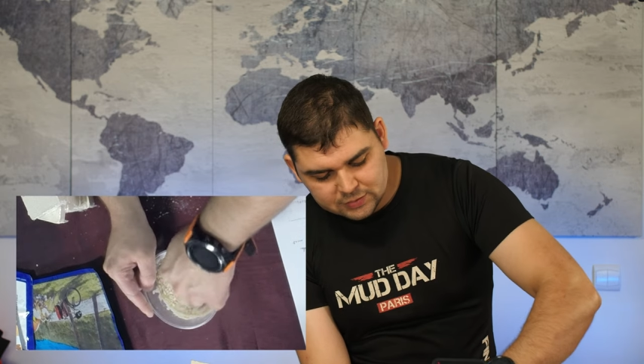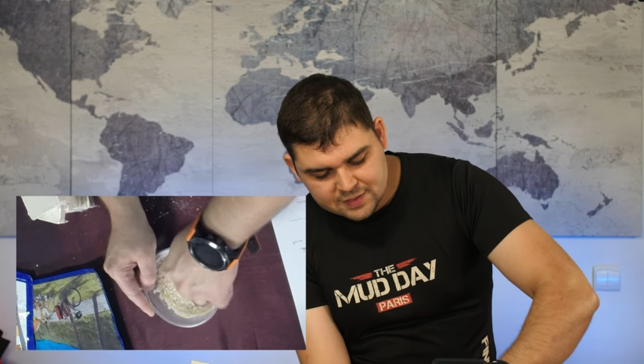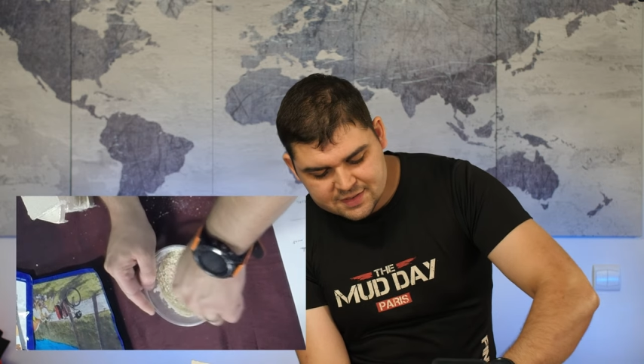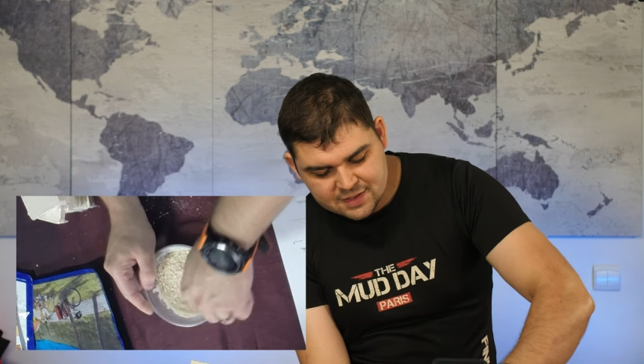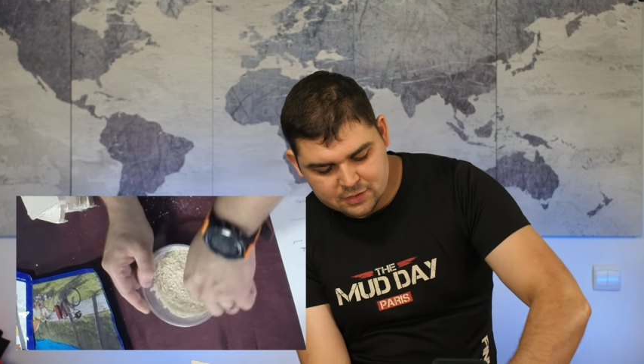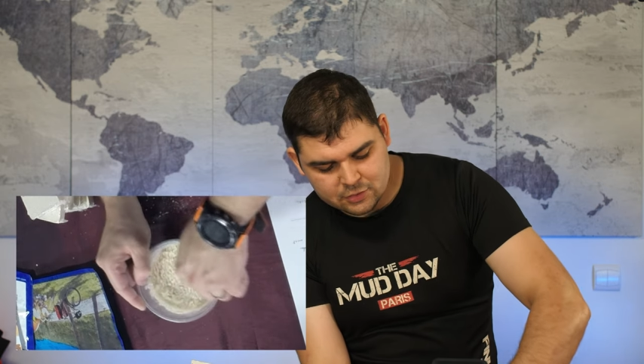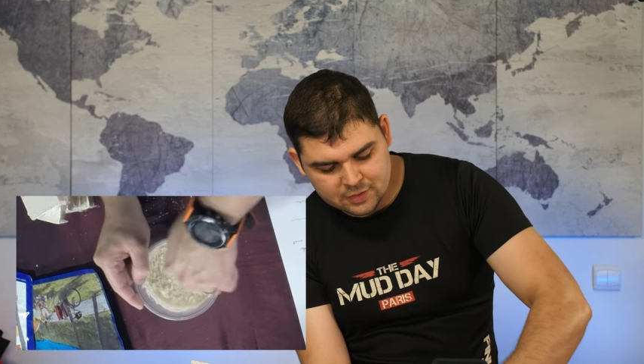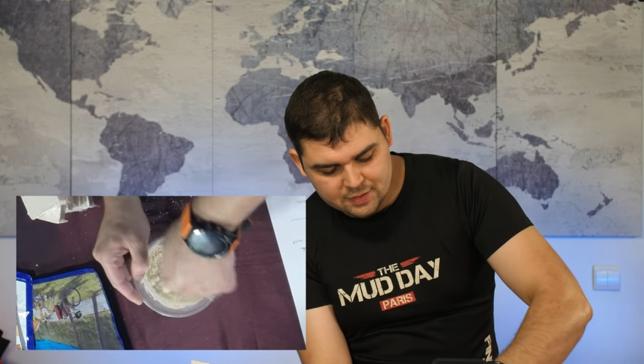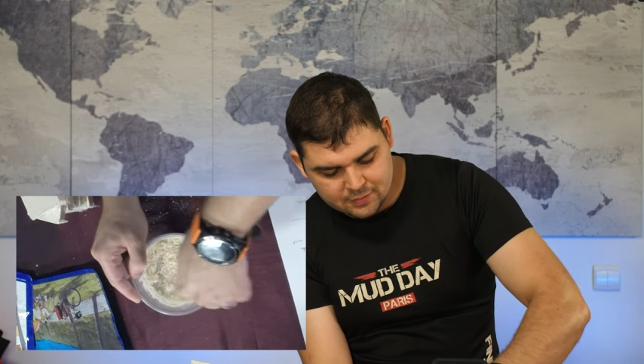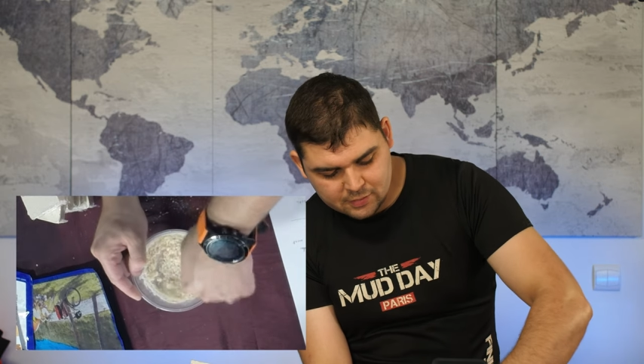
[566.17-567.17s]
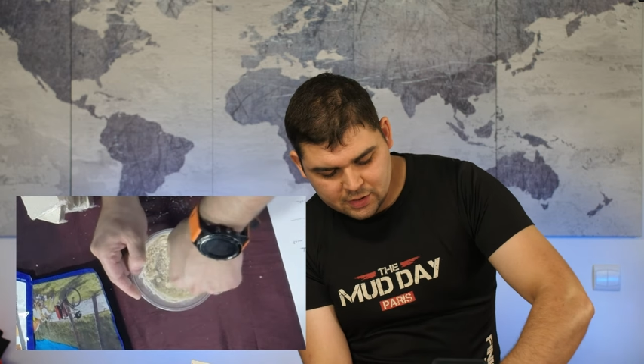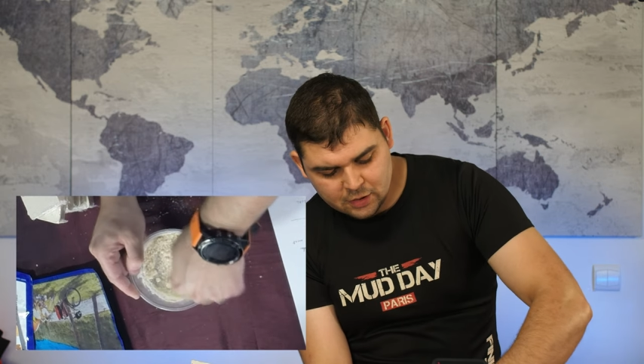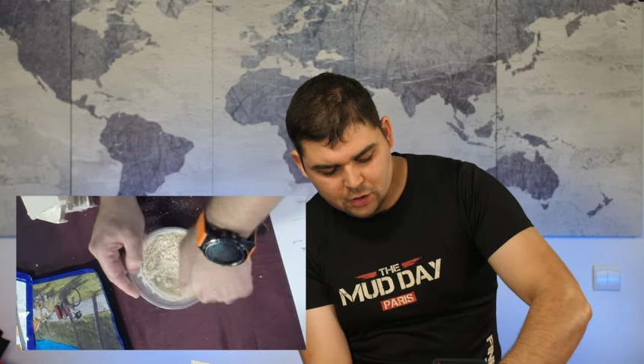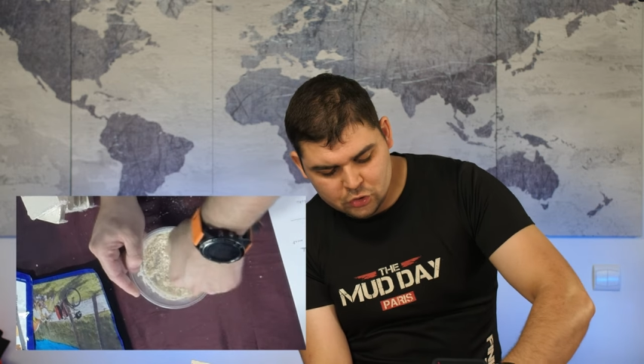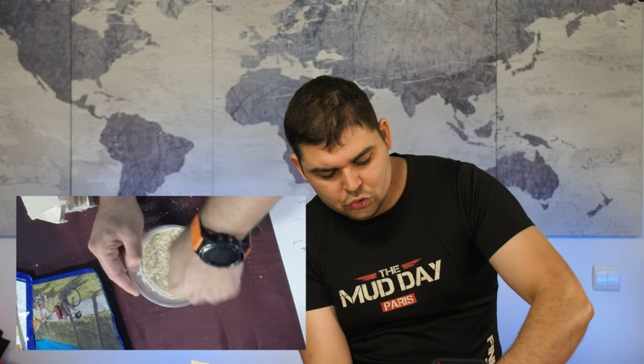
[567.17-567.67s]
c'est que...
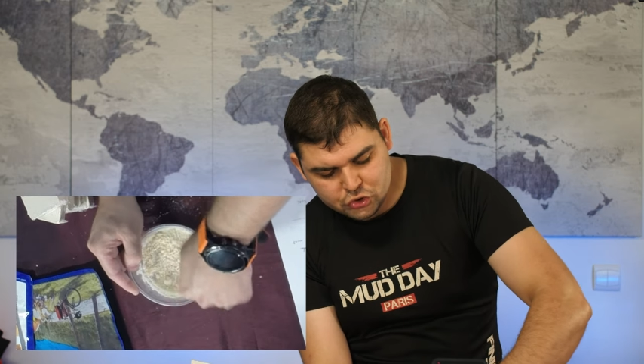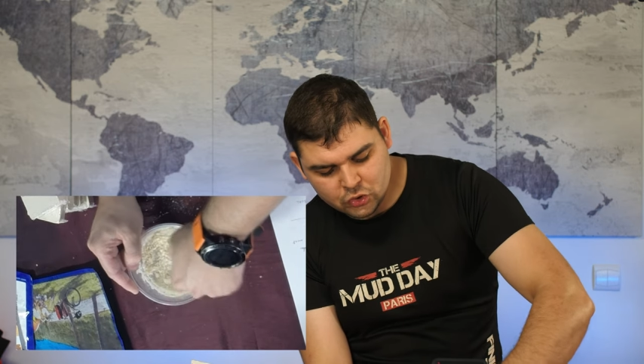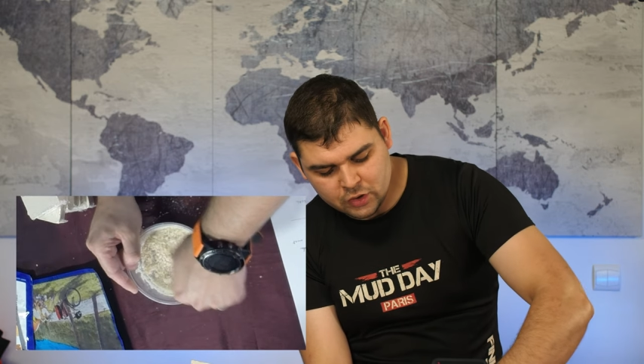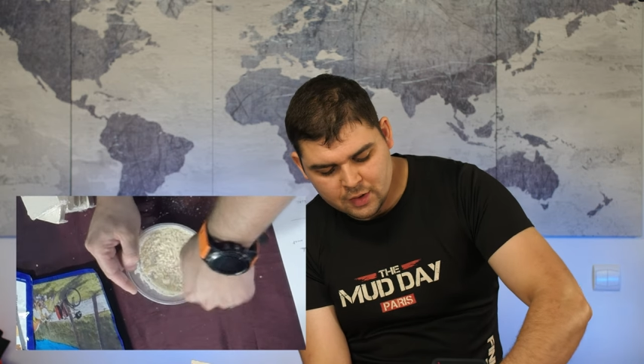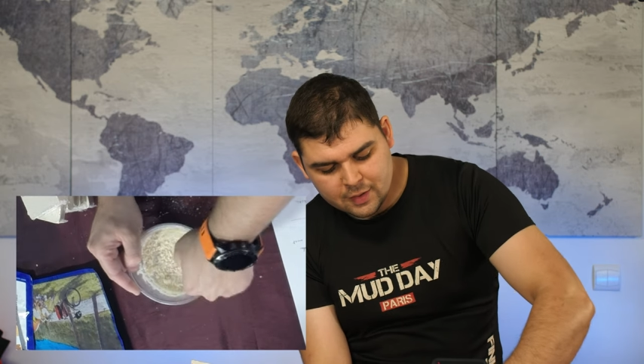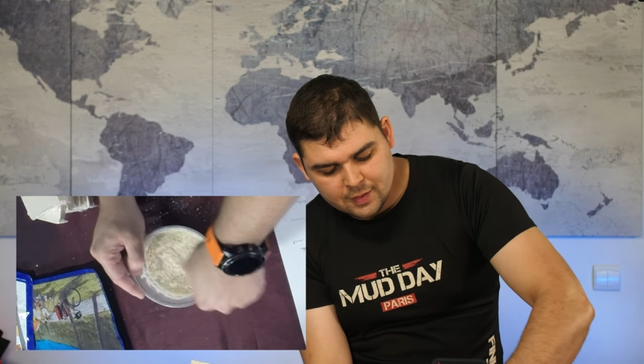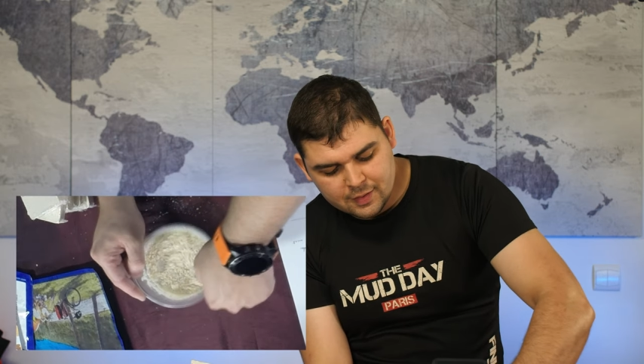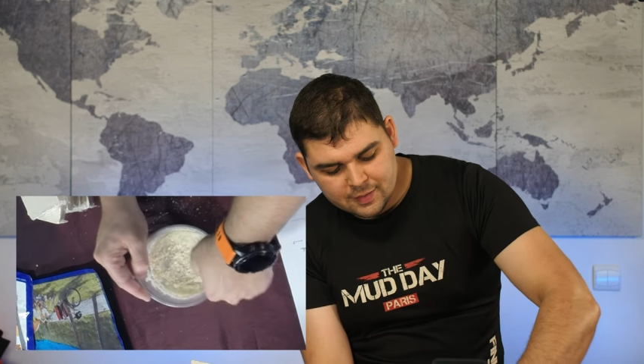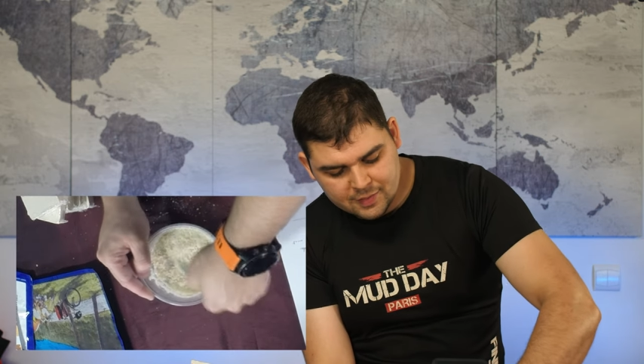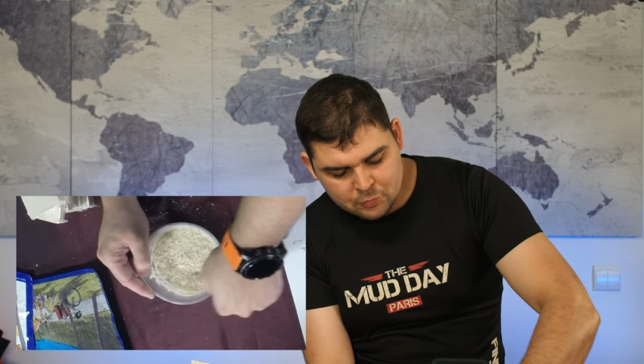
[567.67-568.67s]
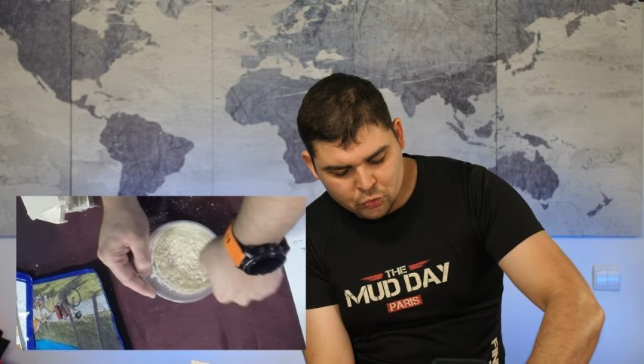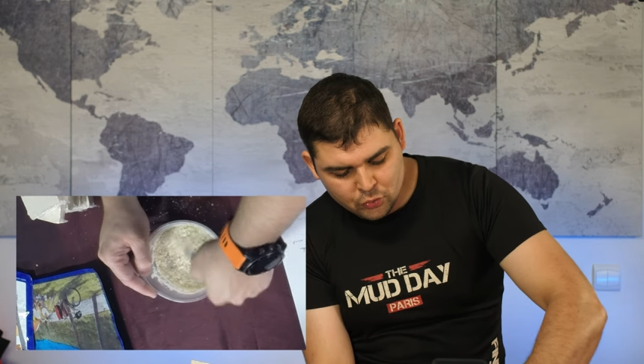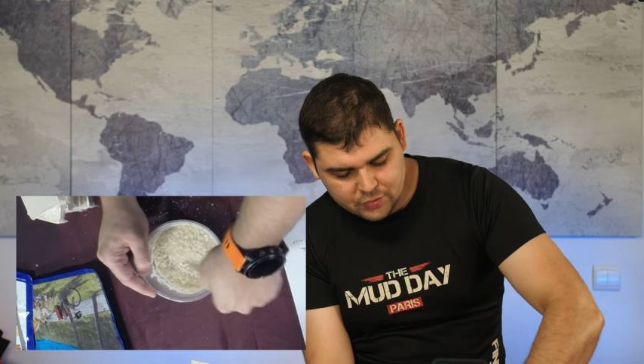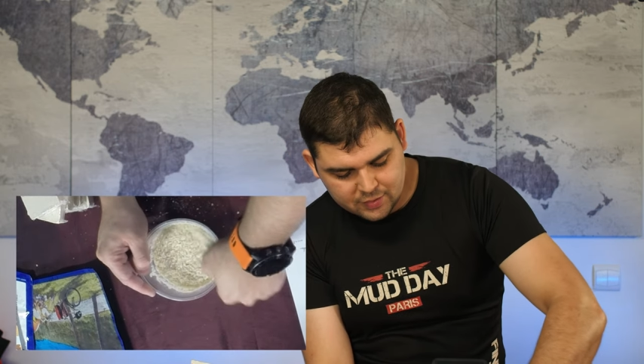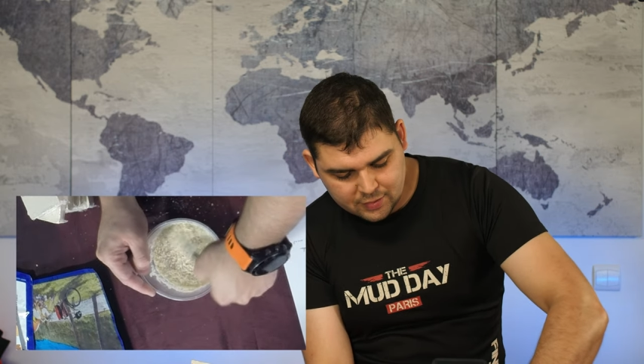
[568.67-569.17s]
Alors l'eau chaude, c'est
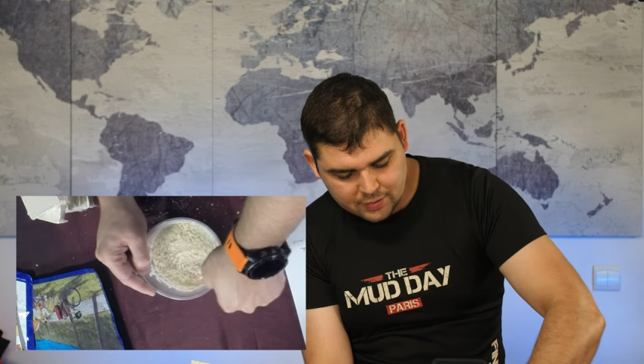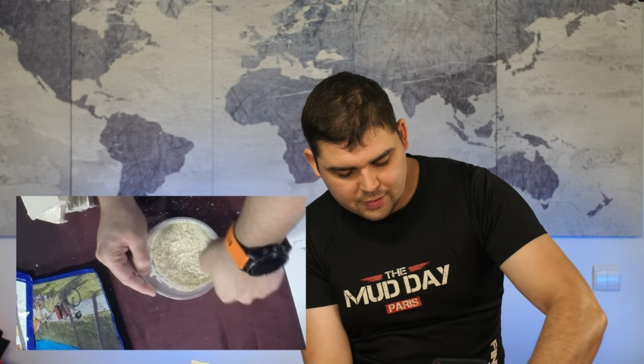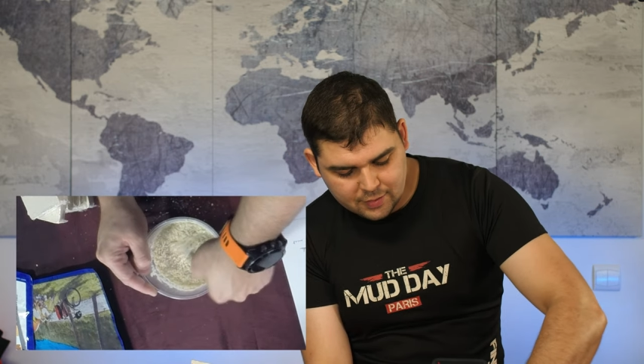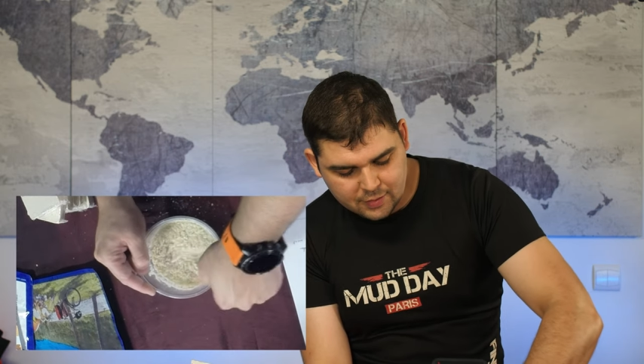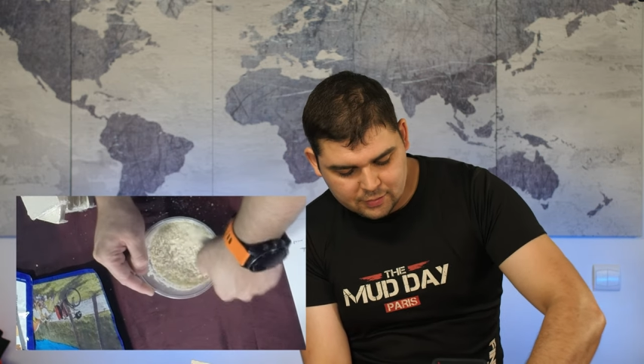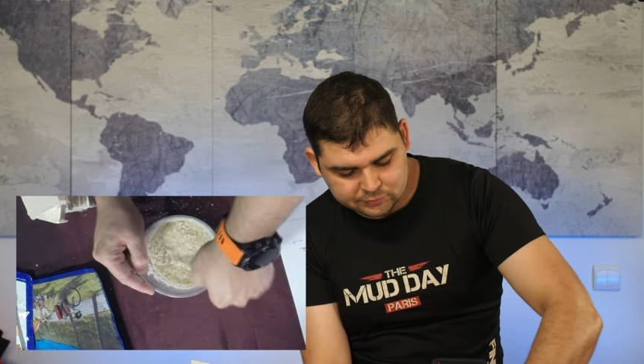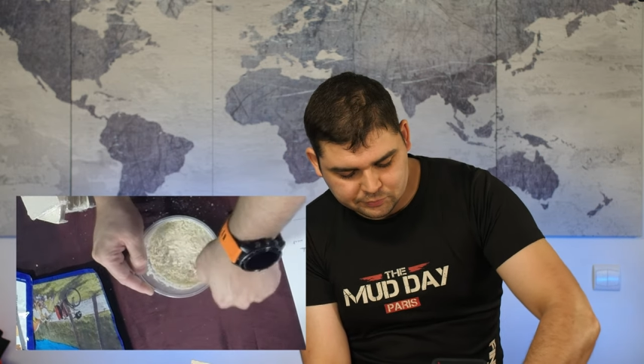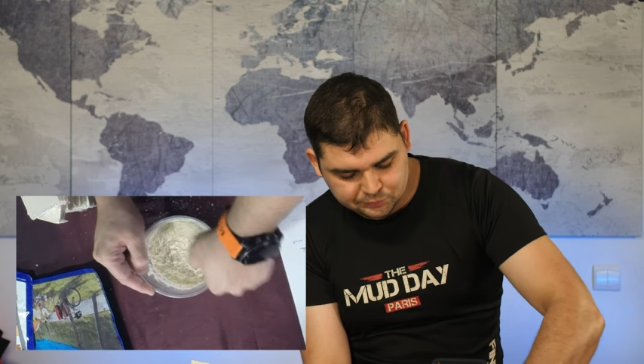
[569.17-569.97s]
mieux, ça,